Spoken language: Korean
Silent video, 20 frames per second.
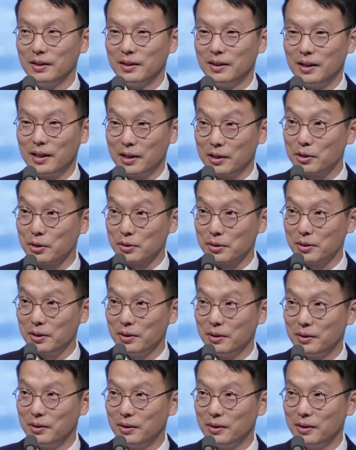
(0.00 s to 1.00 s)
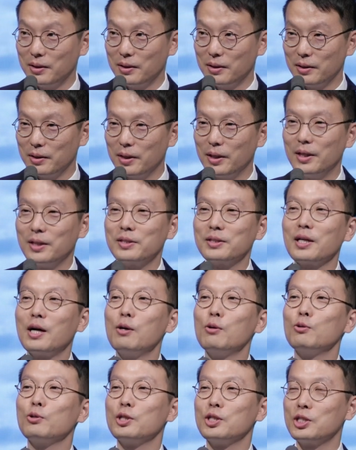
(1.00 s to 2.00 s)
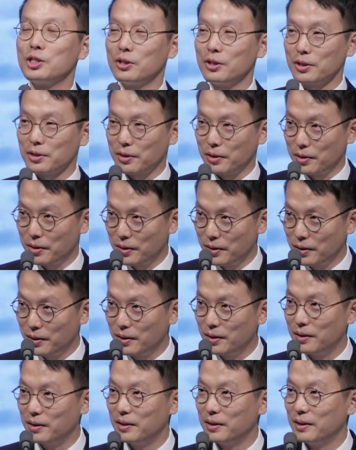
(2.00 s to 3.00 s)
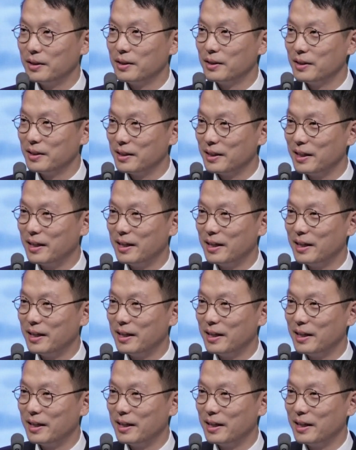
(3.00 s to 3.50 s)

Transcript: 안 하셨어요? 예, 싸우기 싫어서 예,